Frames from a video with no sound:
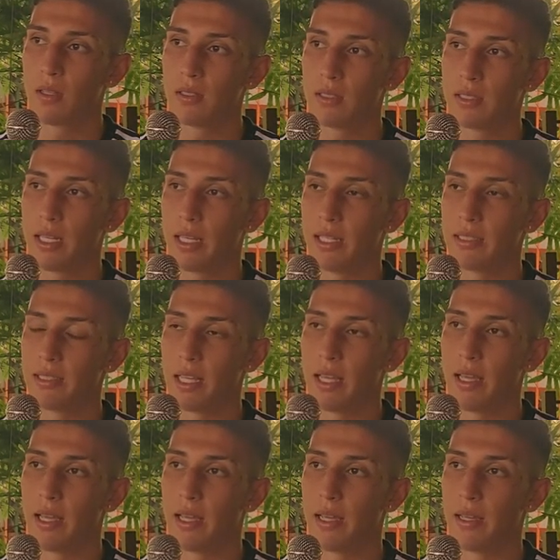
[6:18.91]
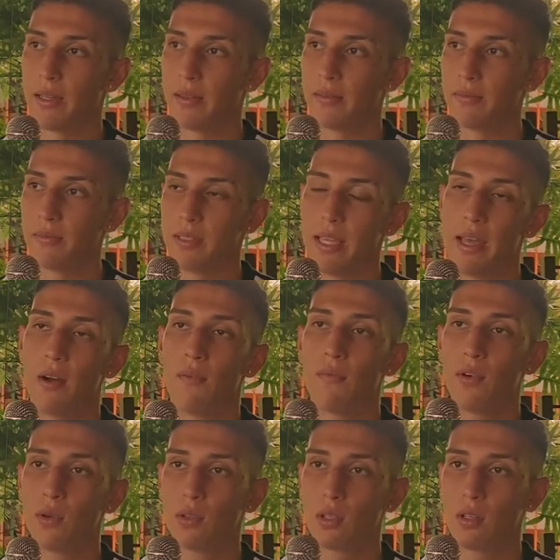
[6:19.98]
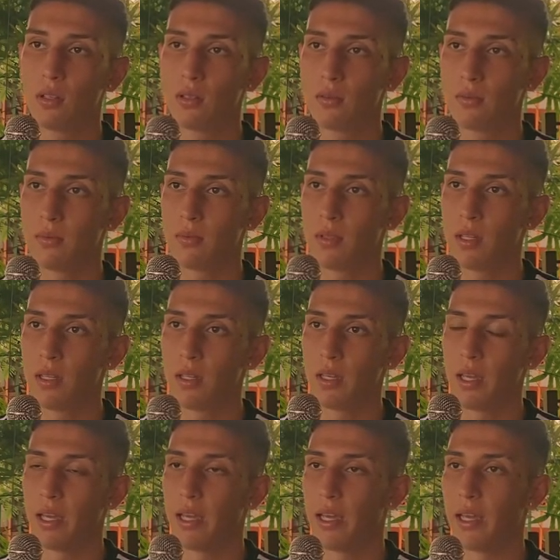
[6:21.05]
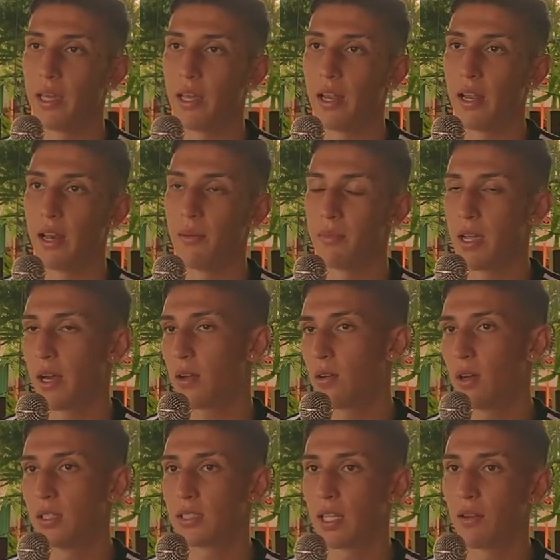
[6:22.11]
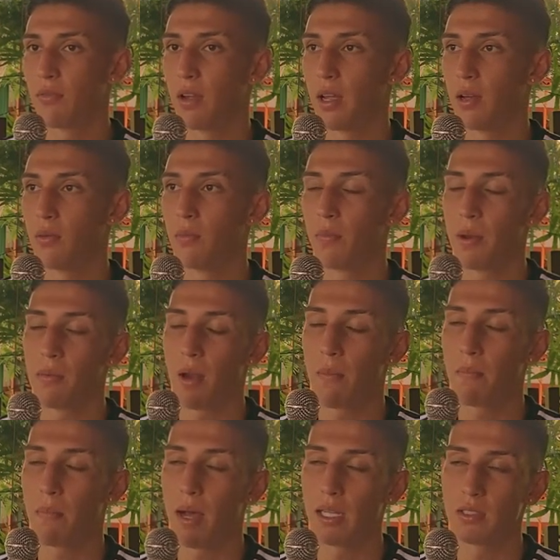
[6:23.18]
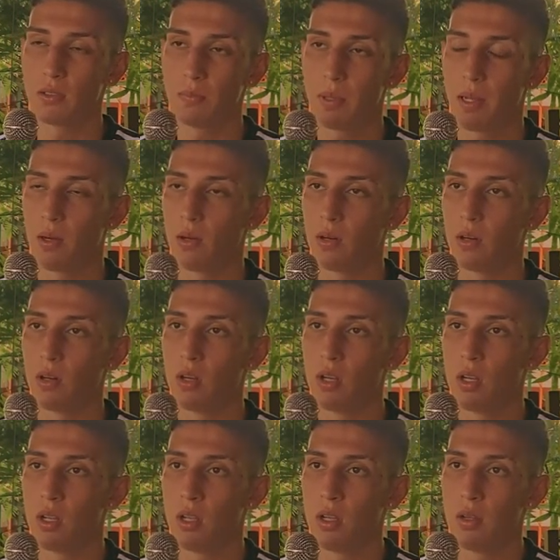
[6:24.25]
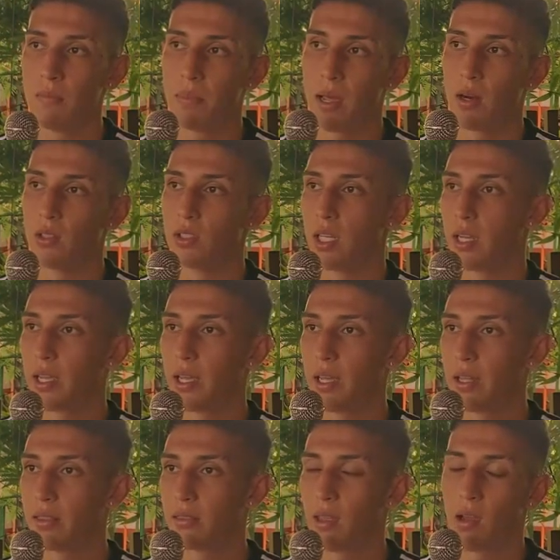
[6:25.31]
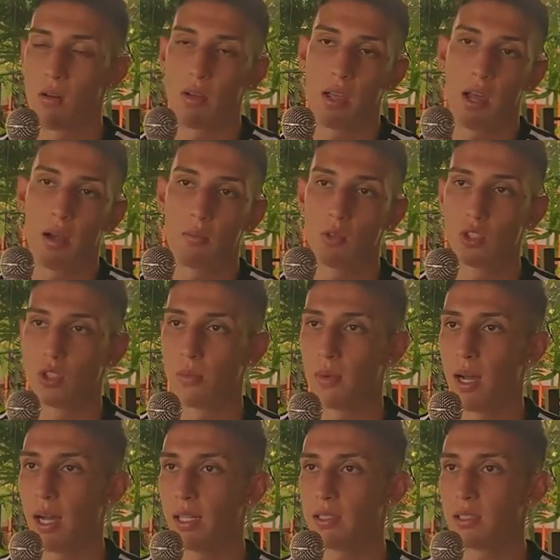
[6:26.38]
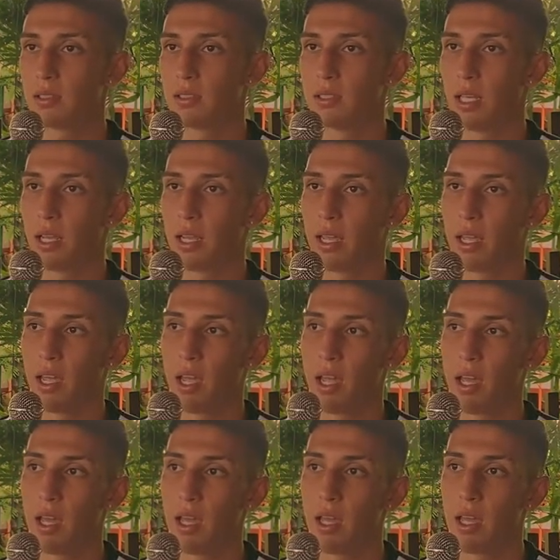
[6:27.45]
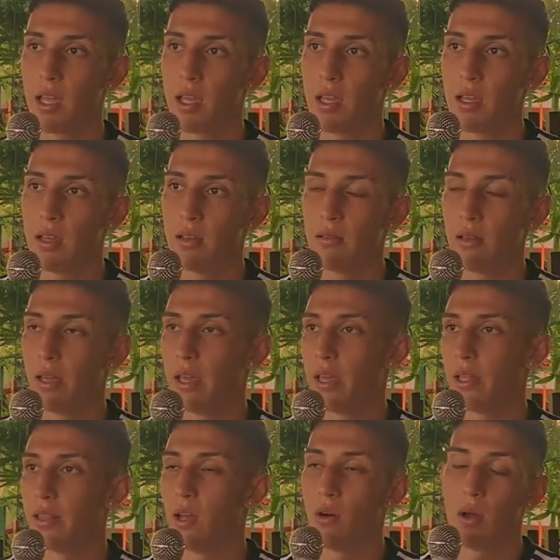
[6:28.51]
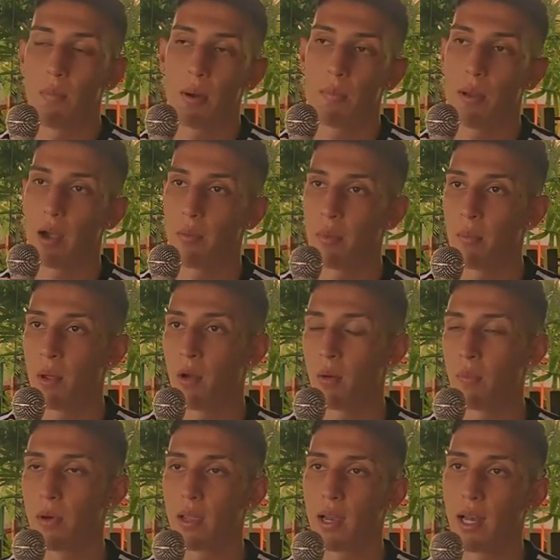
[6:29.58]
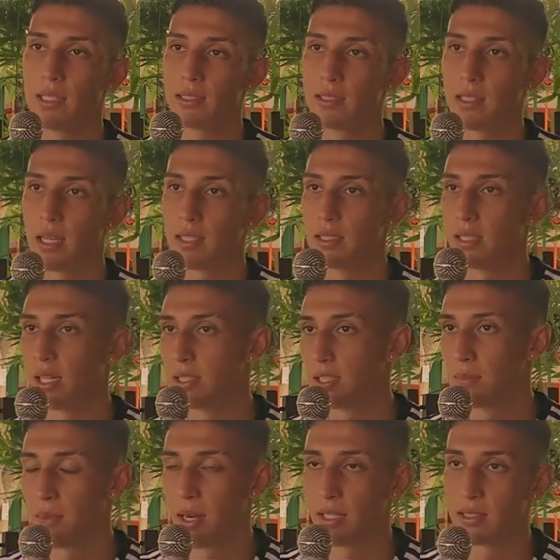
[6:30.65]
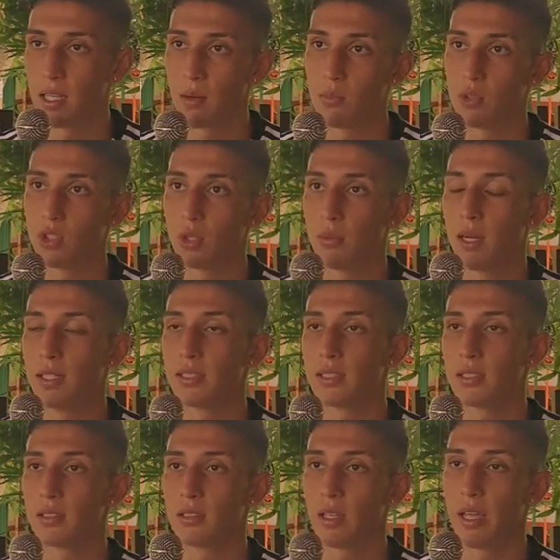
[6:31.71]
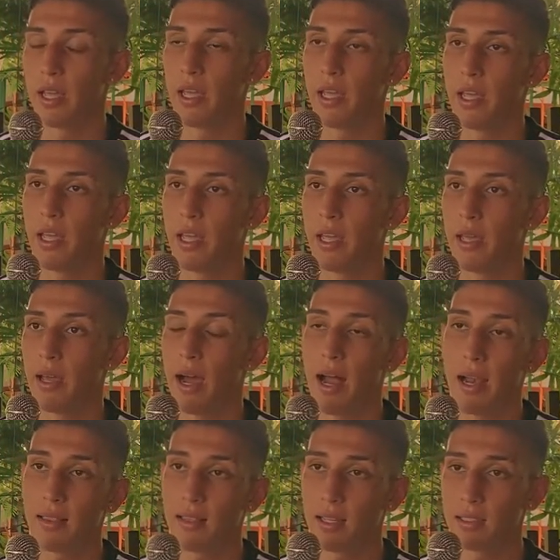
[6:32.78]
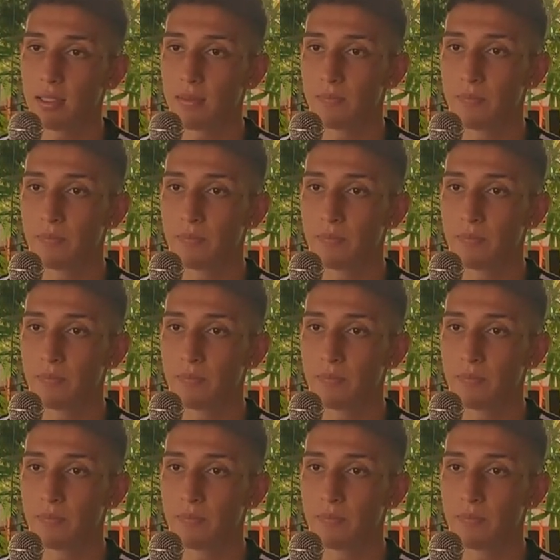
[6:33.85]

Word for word: se, dieron fruto eh, el miércoles, que fue un primer paso, pero, pero sé que tengo que dar mucho más, sé que eh, debo de prepararme mejor porque las exigencias van a ser mucho más eh, altas.